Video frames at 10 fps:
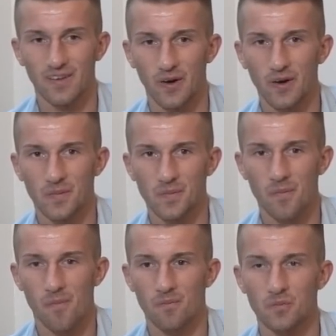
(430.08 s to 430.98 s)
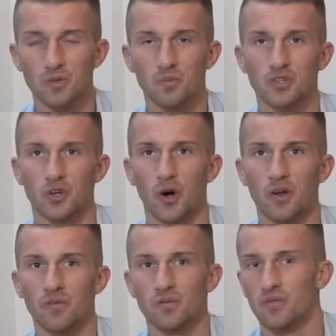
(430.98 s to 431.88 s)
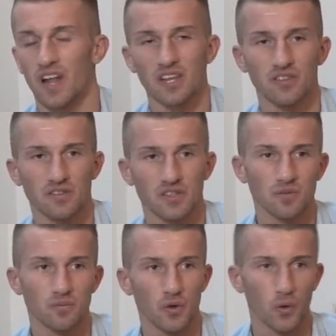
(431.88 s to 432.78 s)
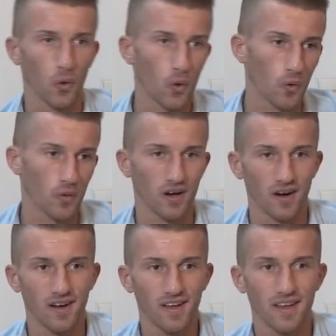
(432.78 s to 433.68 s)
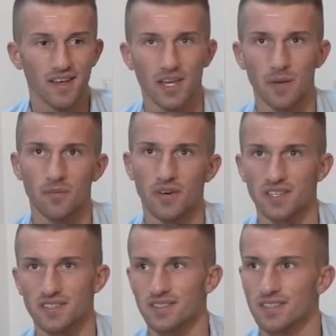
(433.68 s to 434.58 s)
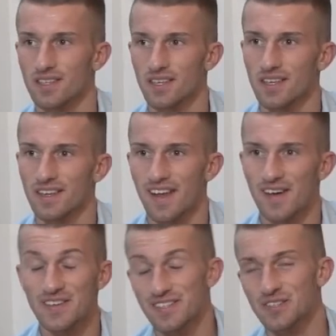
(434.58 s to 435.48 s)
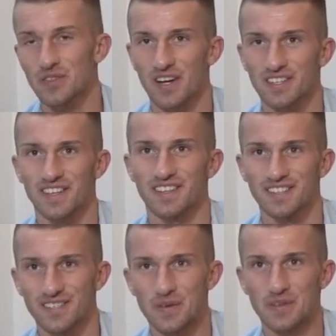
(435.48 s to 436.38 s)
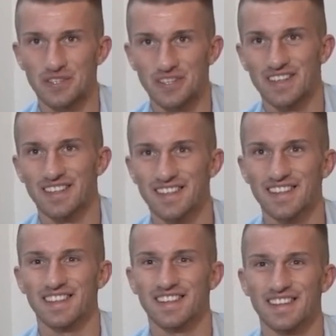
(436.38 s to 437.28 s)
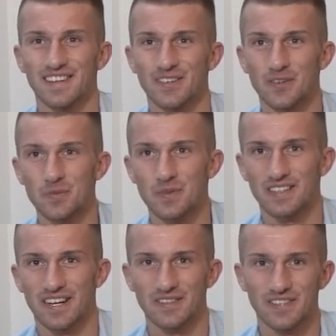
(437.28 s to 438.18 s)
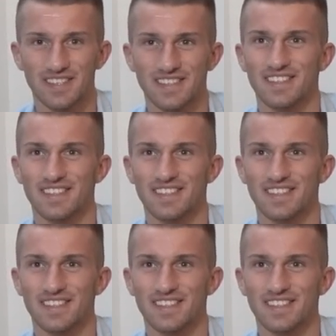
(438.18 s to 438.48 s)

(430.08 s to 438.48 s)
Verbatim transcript: Ja, müsst mal schauen. Vielleicht etwas im Büro oder eben was, was nicht so anstrengend ist, sagen wir so, und gut bezahlt wird.